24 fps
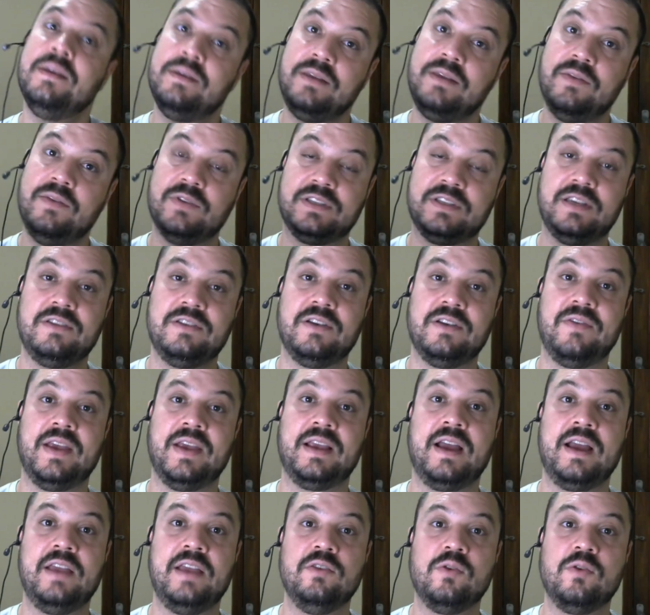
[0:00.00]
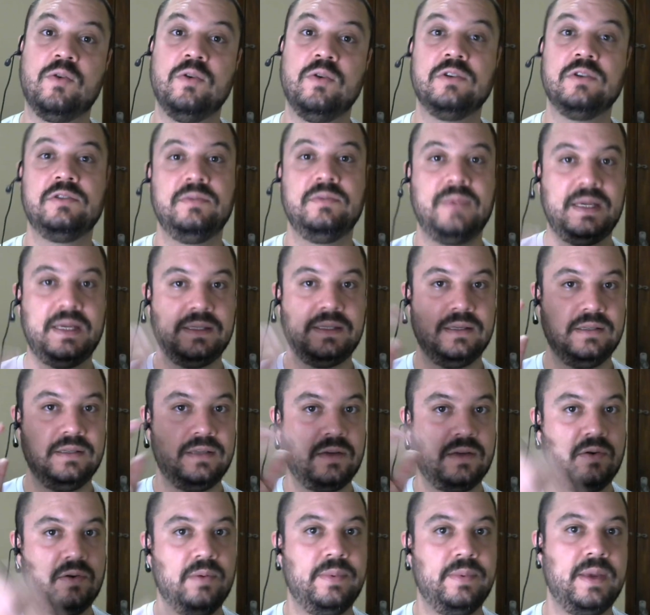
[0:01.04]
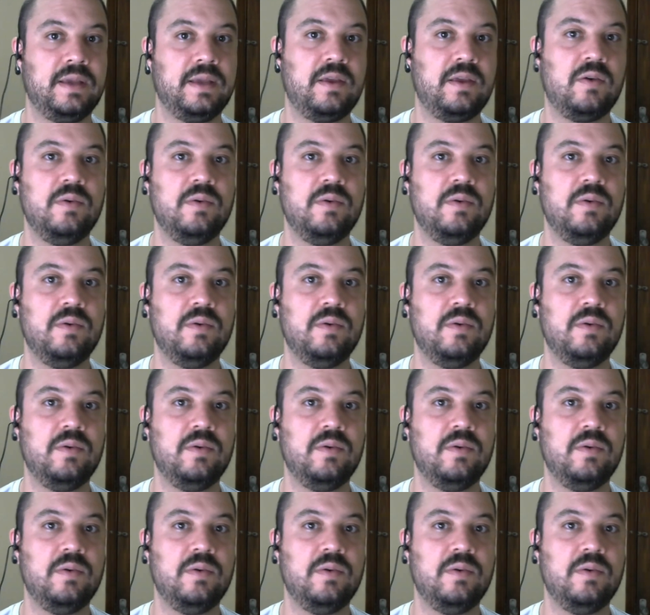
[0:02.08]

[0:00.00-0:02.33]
e você já vai cair no curso, mas antes acompanhe aqui